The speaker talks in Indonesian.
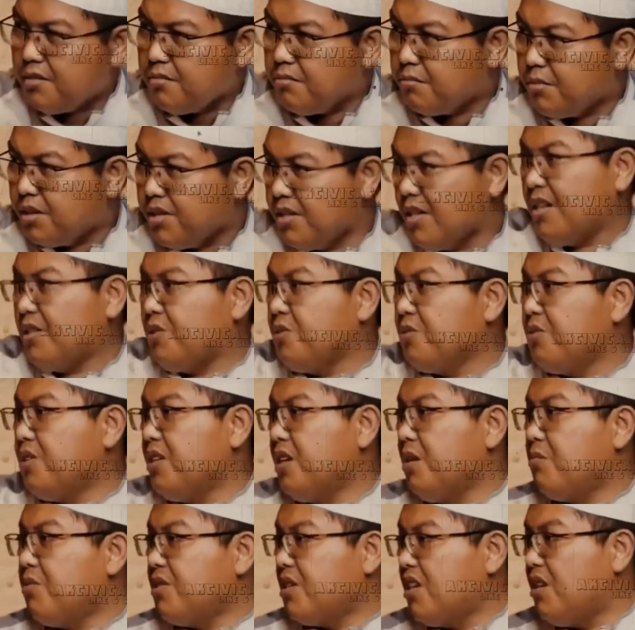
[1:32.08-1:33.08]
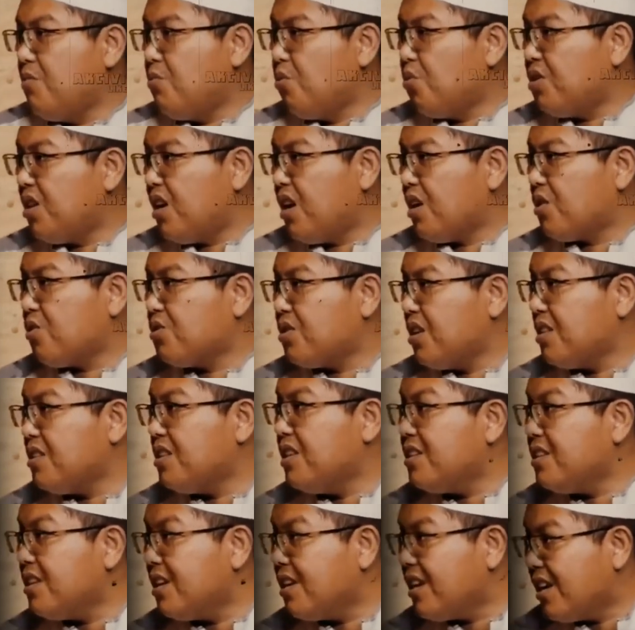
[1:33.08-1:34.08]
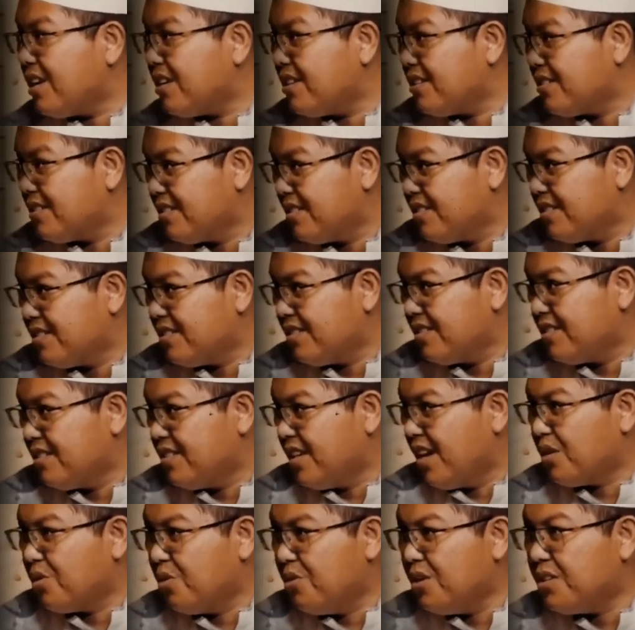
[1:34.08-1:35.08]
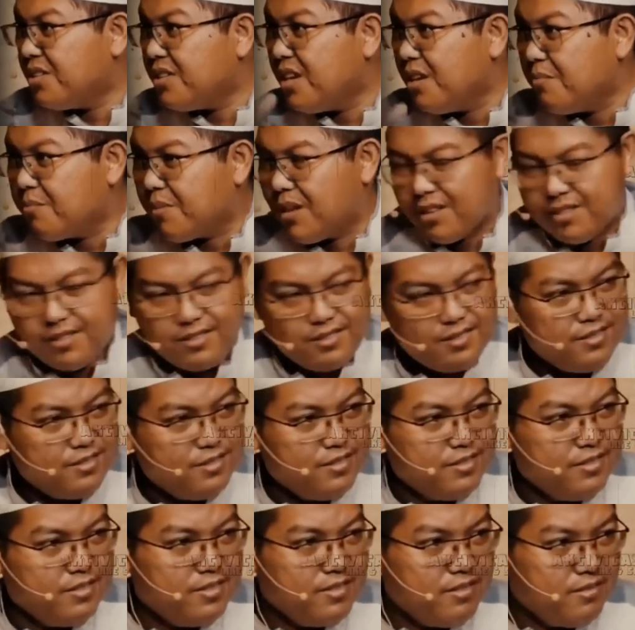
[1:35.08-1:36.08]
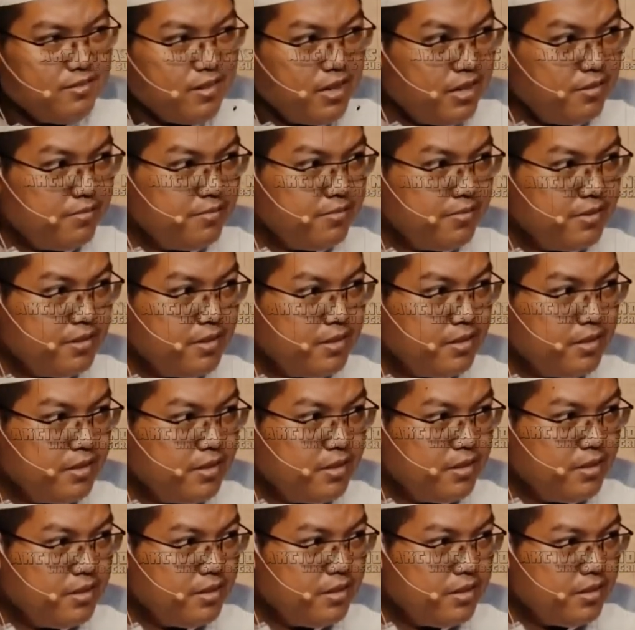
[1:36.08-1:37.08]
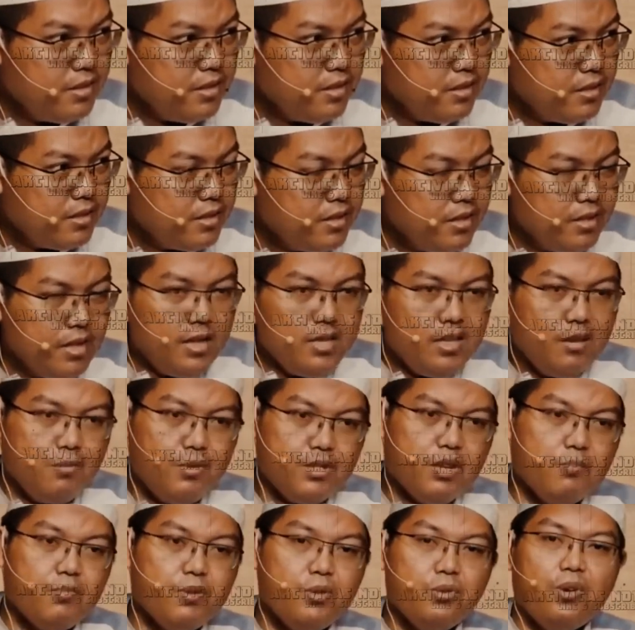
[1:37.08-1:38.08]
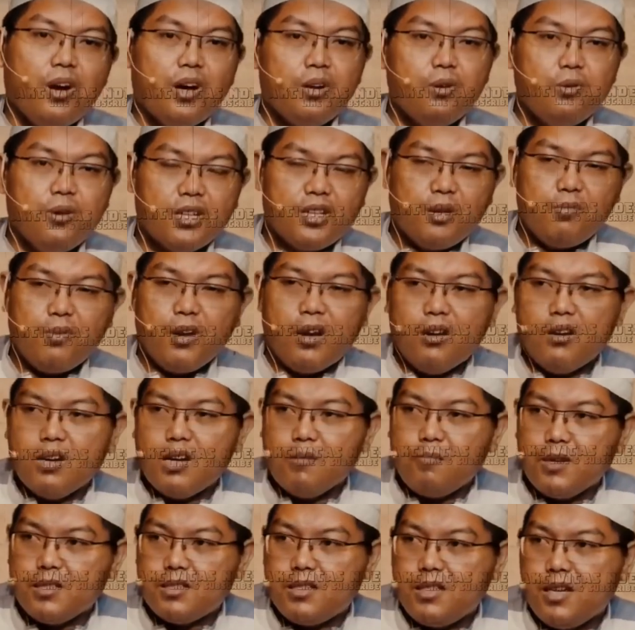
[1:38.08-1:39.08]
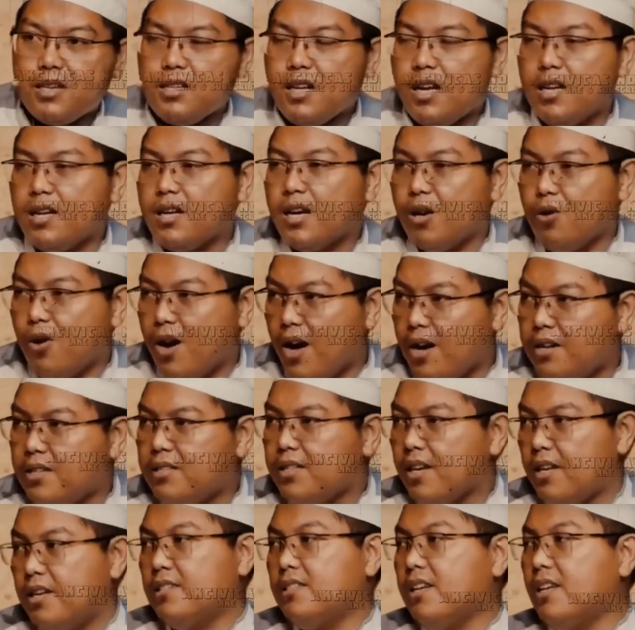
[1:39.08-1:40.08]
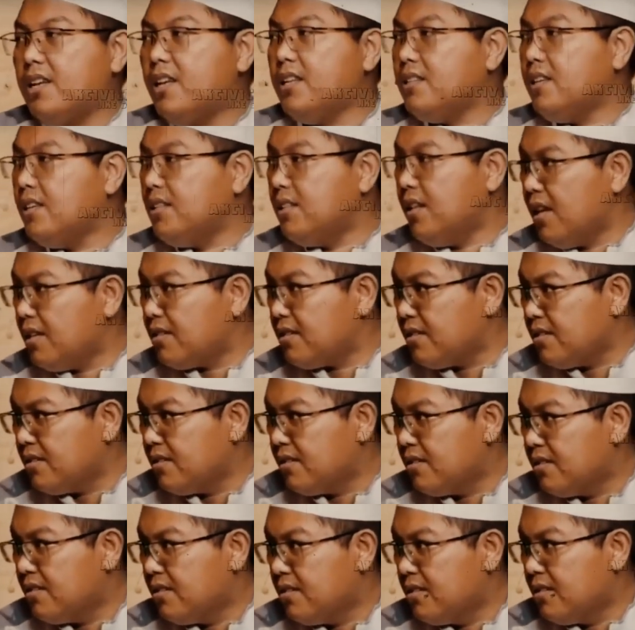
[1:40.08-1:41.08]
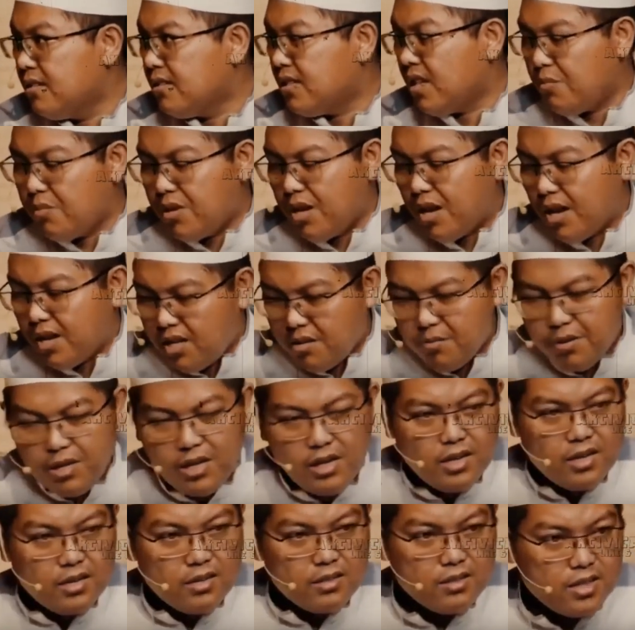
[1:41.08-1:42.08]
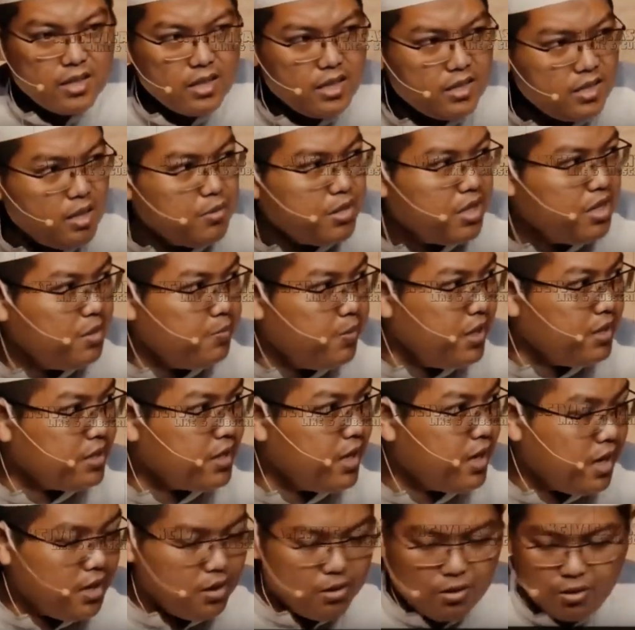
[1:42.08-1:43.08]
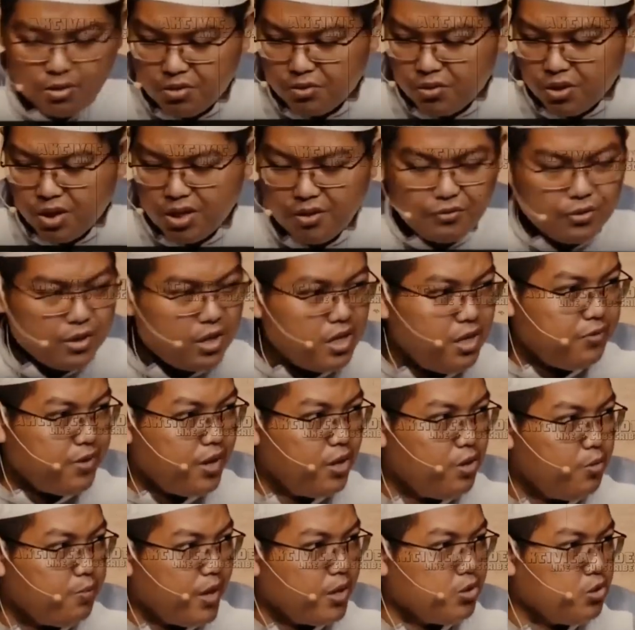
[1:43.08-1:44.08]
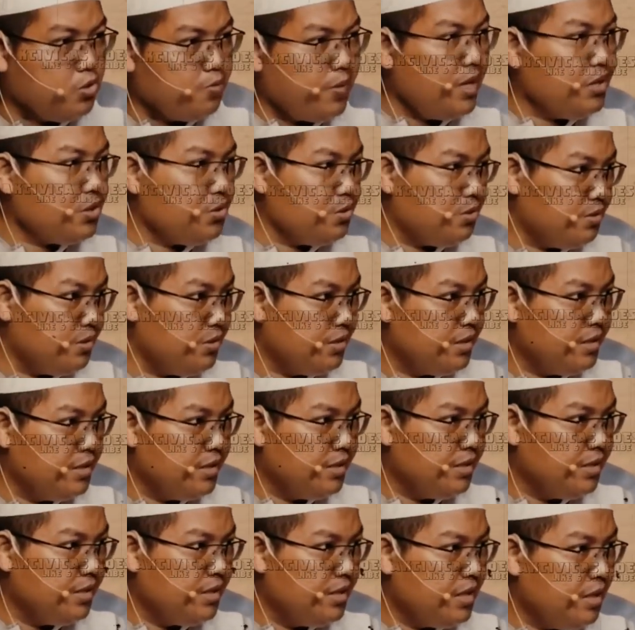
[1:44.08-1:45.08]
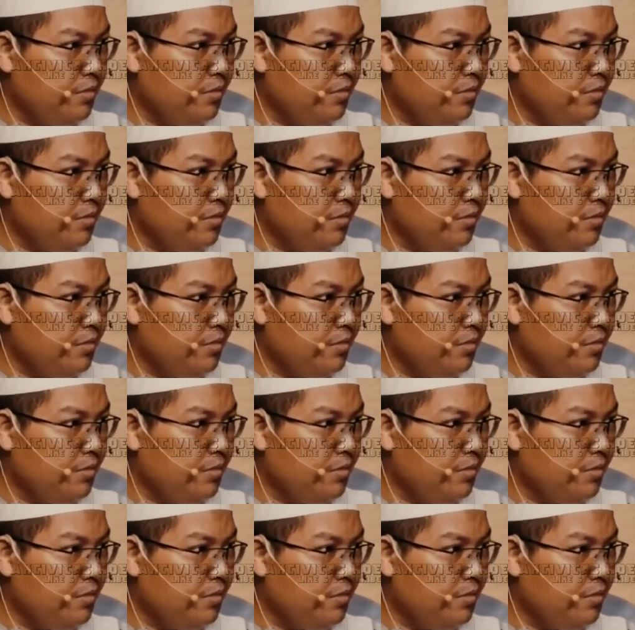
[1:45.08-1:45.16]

ini saya sedikit ada uh, apa yang saya pahami tentang selama ini uh, Ustadz Firanda Adijat tentang Sunan Kalijaga Wali Setan. Jadi dari bahasanya